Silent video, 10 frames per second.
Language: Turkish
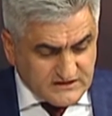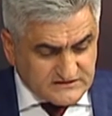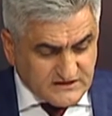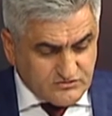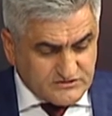
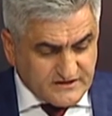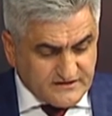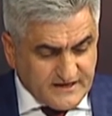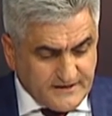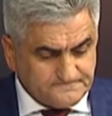hasta
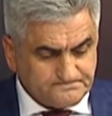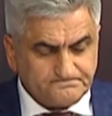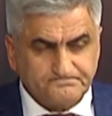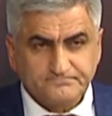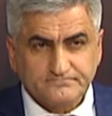üzerinde
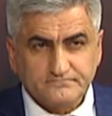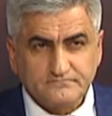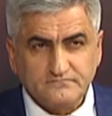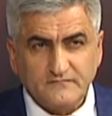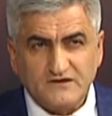
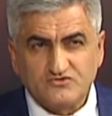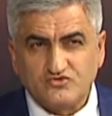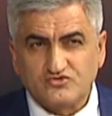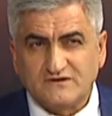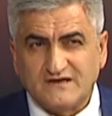
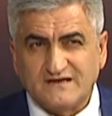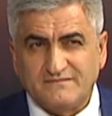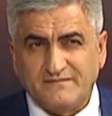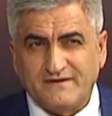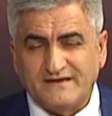
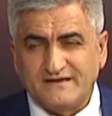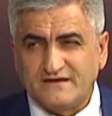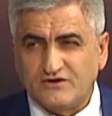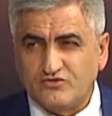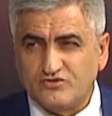çocuklarda,
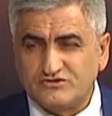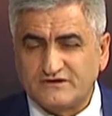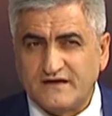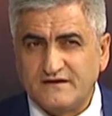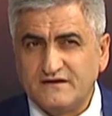bebeklerde
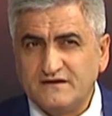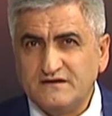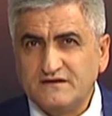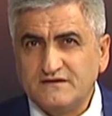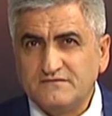gözüken
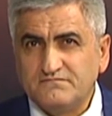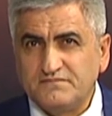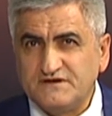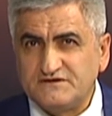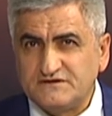
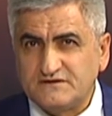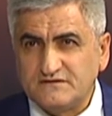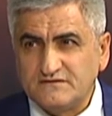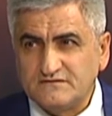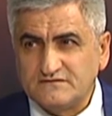pişik,
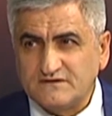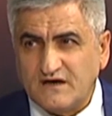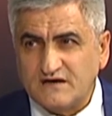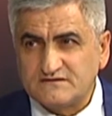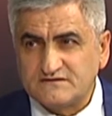
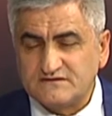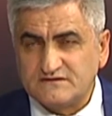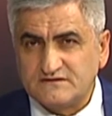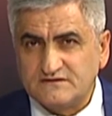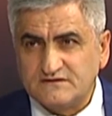
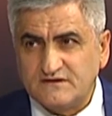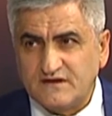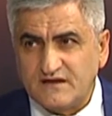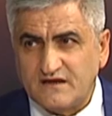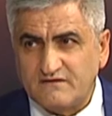rahatsızlığını
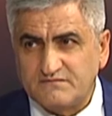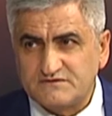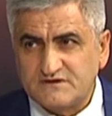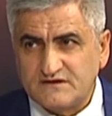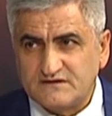tedavi
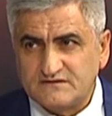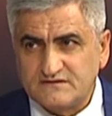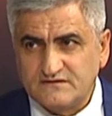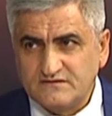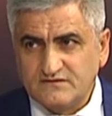etmişlerdir.
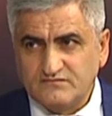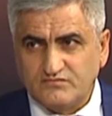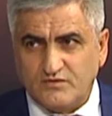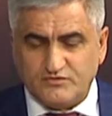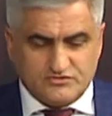
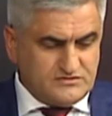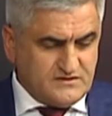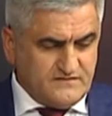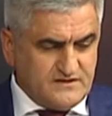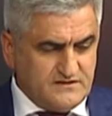
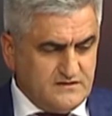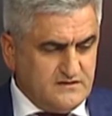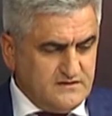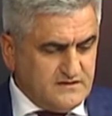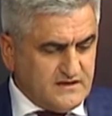Poposunda ve
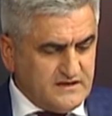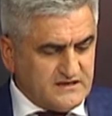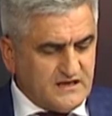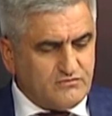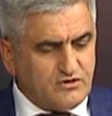
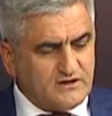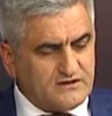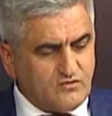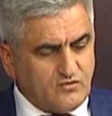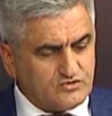genital
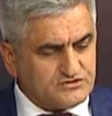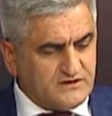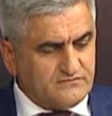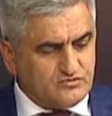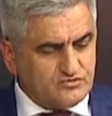bölgede
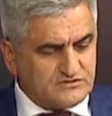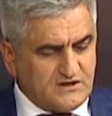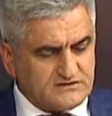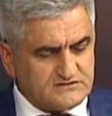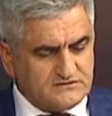oluşan bu
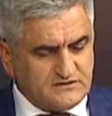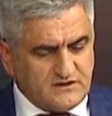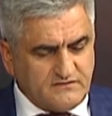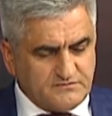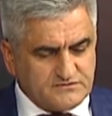rahatsızlığı
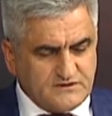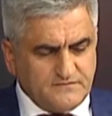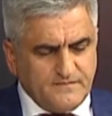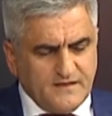tedavi etmişler.